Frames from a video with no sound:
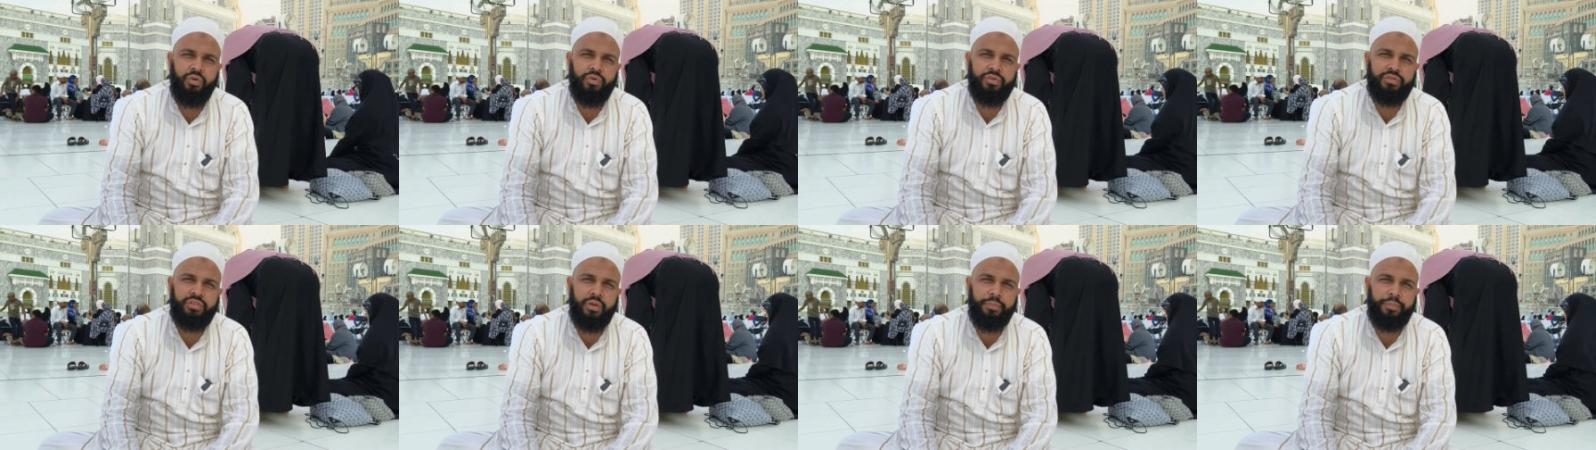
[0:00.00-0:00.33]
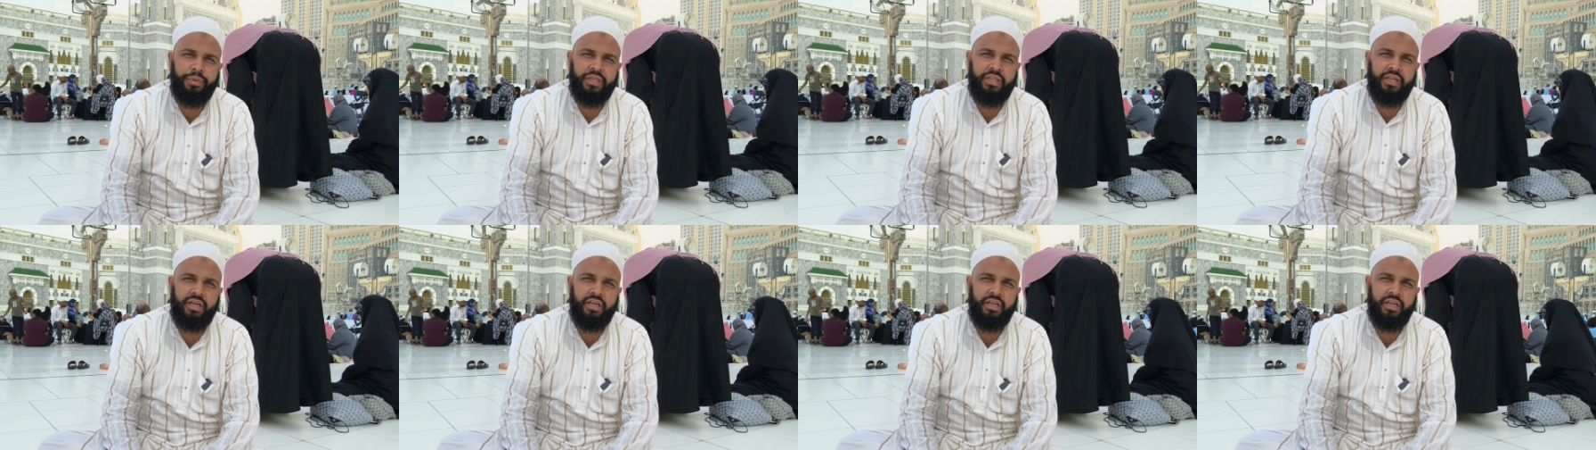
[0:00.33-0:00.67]
उससे
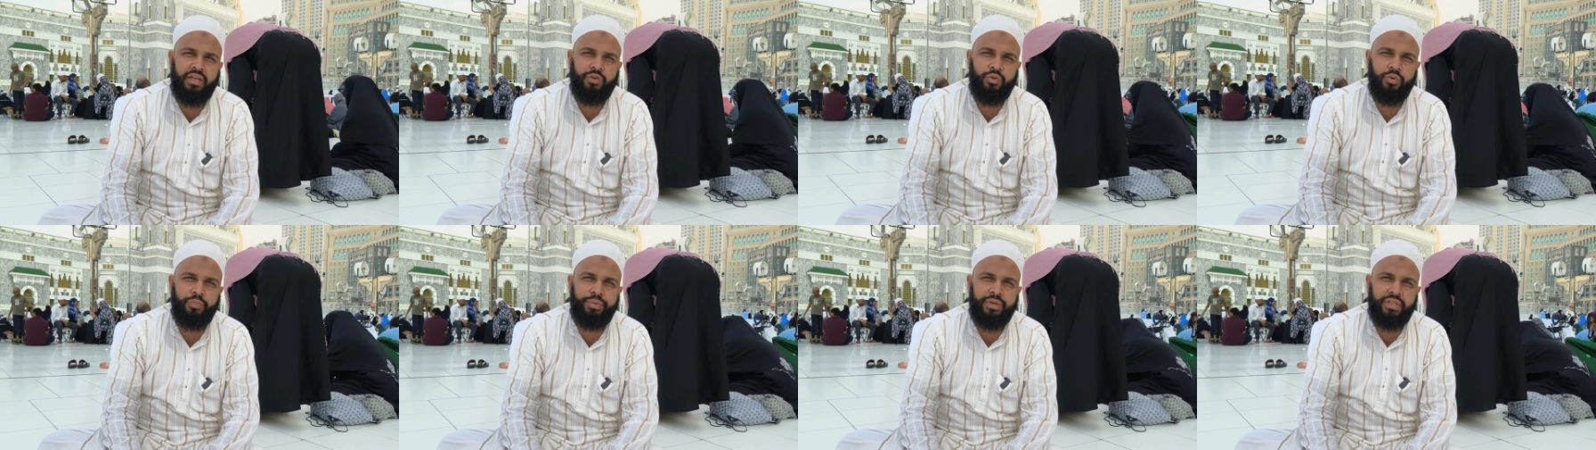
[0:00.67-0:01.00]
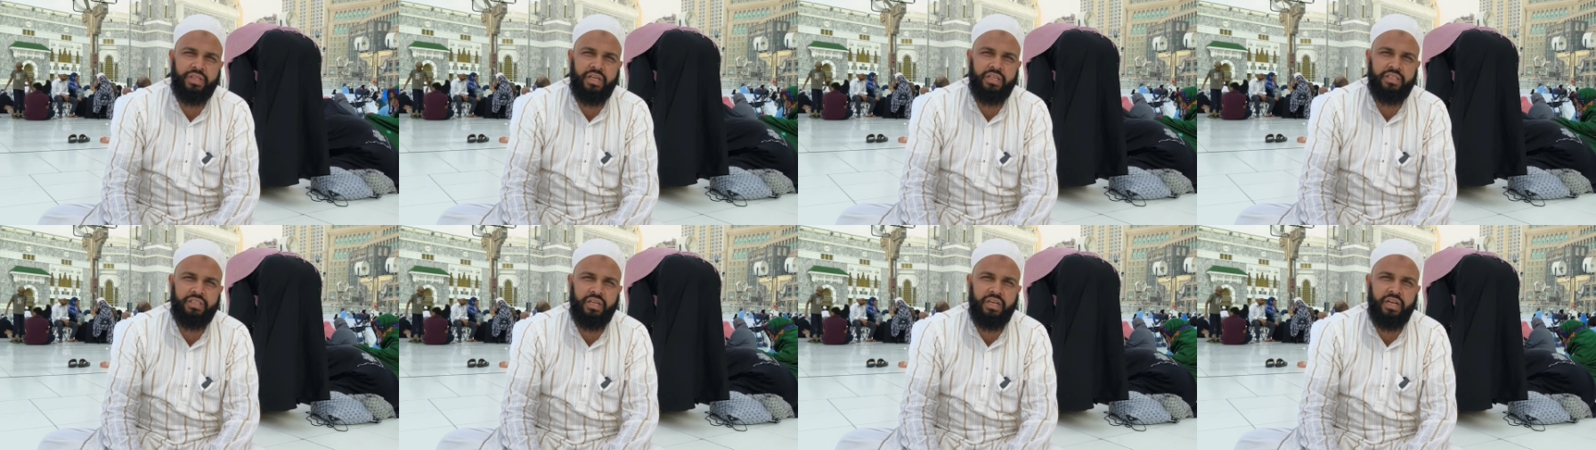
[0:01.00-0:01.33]
पता किया तो
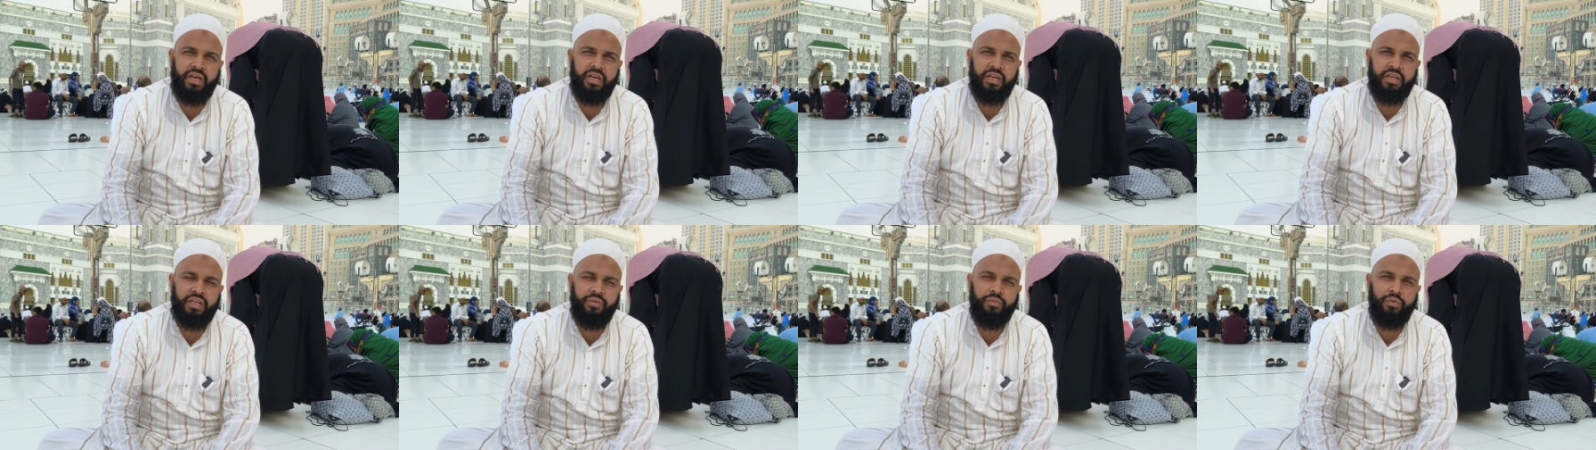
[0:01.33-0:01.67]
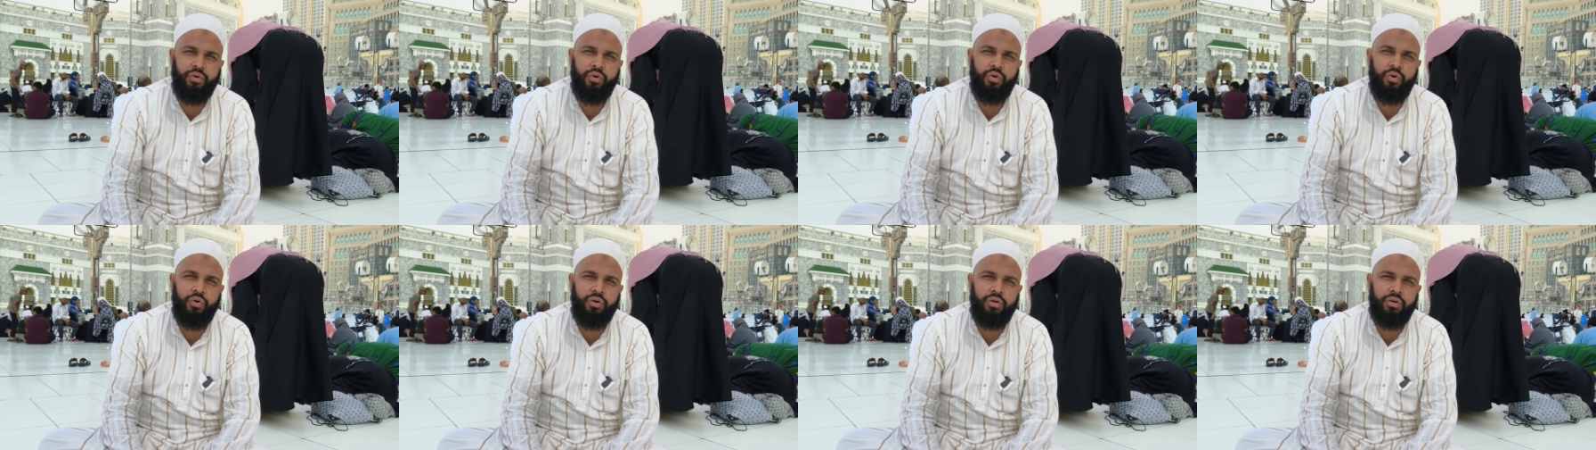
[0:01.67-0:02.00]
पता चला कि
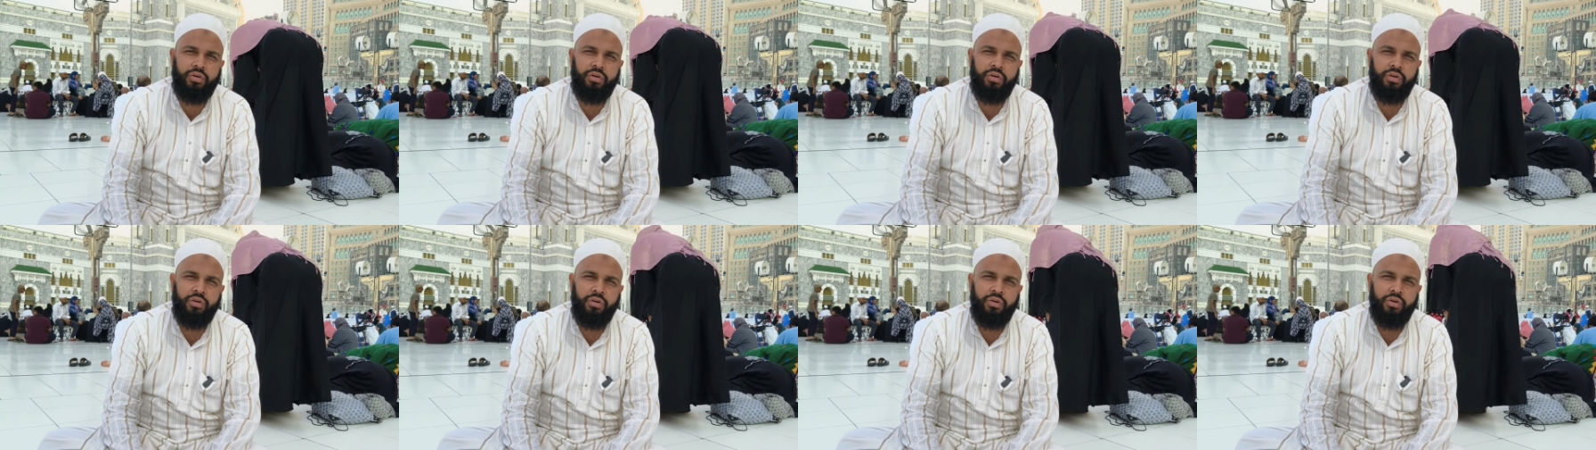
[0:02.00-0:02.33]
वो लोग